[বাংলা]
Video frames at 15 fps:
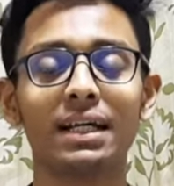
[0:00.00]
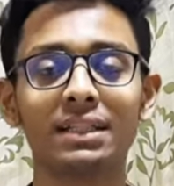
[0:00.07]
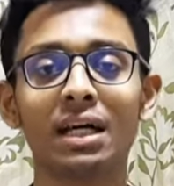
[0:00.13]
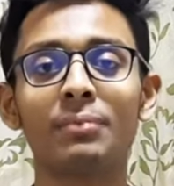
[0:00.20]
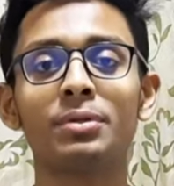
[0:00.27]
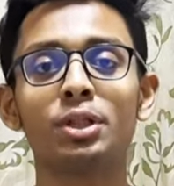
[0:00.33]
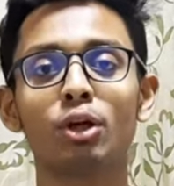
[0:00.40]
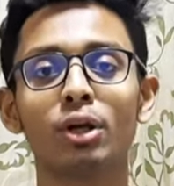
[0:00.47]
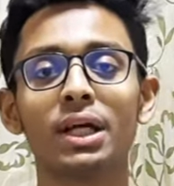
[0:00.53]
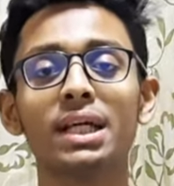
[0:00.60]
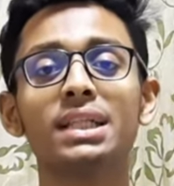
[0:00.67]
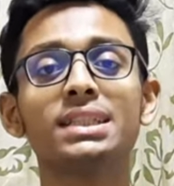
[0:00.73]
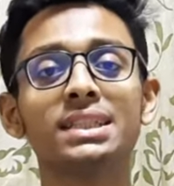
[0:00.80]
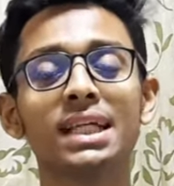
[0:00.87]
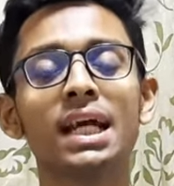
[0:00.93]
দাবি করে
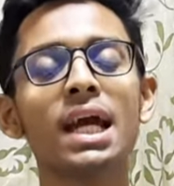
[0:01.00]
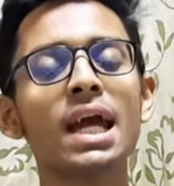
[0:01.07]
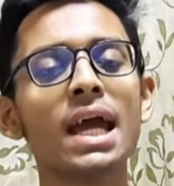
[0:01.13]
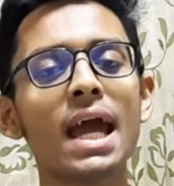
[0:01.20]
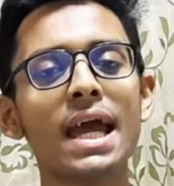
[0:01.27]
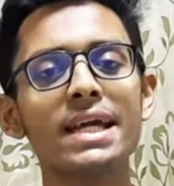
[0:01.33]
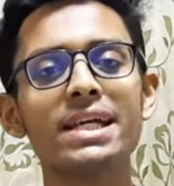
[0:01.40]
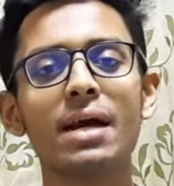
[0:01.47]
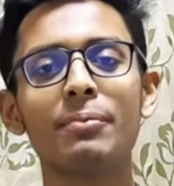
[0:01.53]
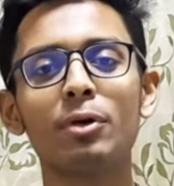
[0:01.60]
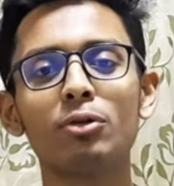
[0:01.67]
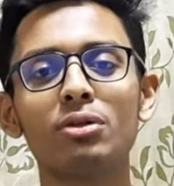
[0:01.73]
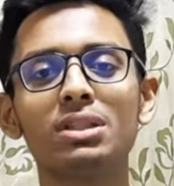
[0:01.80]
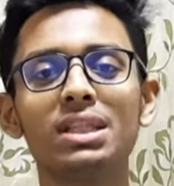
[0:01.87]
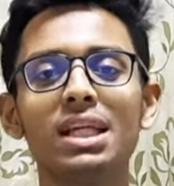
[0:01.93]
যে এই
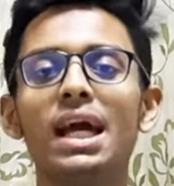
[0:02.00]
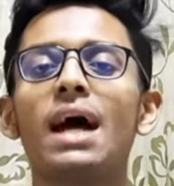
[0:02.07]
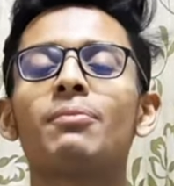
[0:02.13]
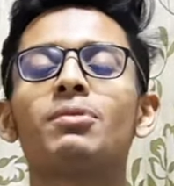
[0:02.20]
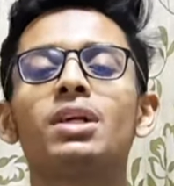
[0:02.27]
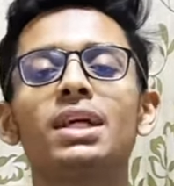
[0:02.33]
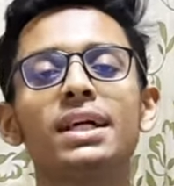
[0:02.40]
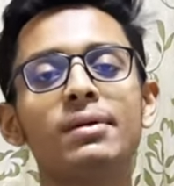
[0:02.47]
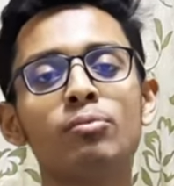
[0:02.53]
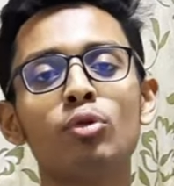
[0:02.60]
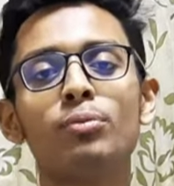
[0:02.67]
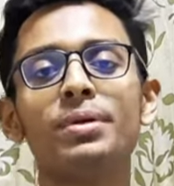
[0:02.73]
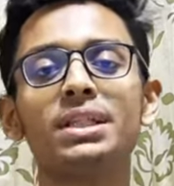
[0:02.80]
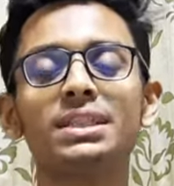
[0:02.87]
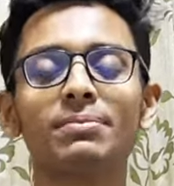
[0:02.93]
অ্যামাউন্টটা দিলে আপনারা এই
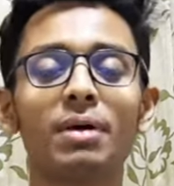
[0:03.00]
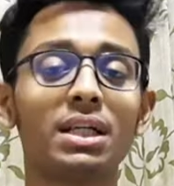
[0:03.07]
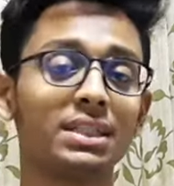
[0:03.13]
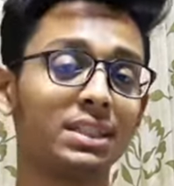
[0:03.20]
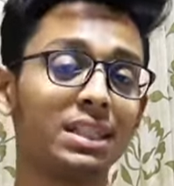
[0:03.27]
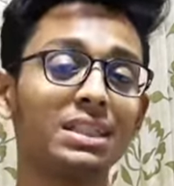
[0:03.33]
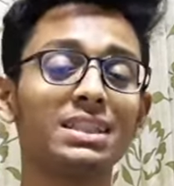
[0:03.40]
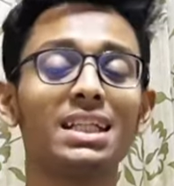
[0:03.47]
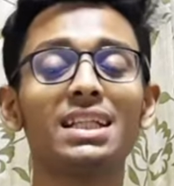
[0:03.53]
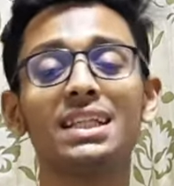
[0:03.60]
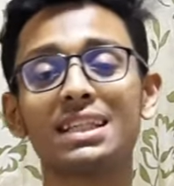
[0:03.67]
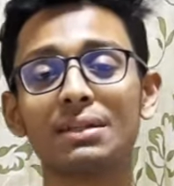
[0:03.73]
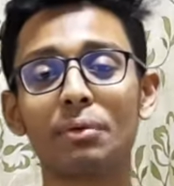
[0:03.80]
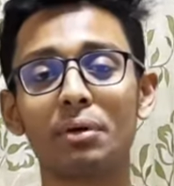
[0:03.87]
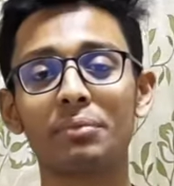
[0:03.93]
মুভিজ বা সিরিজটা
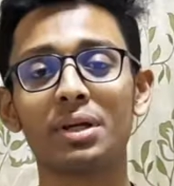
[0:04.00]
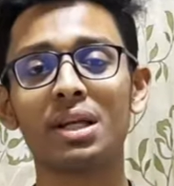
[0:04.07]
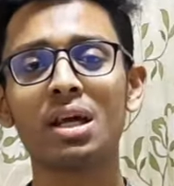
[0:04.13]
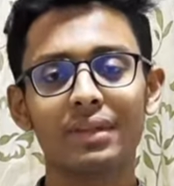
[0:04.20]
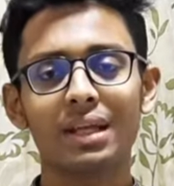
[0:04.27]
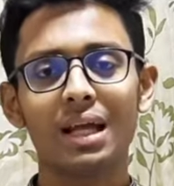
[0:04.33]
দিতে পারবেন